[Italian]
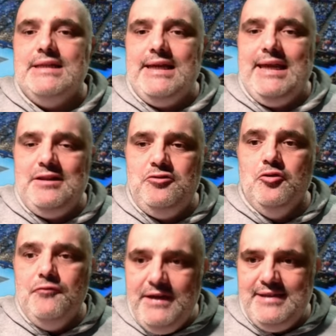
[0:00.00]
e
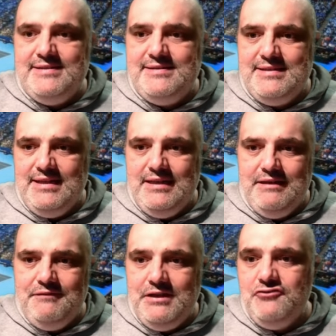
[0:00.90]
dovesse
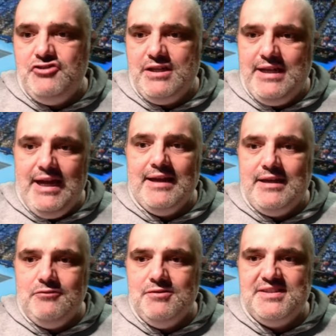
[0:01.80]
vincere
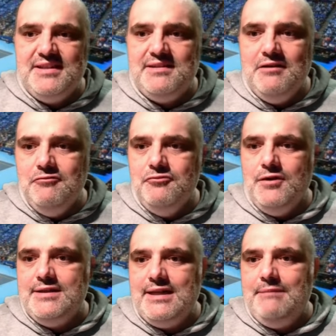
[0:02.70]
anche 2 7 a 1
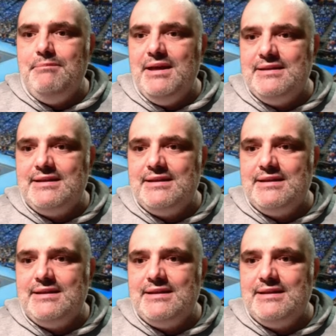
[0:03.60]
andrebbe a,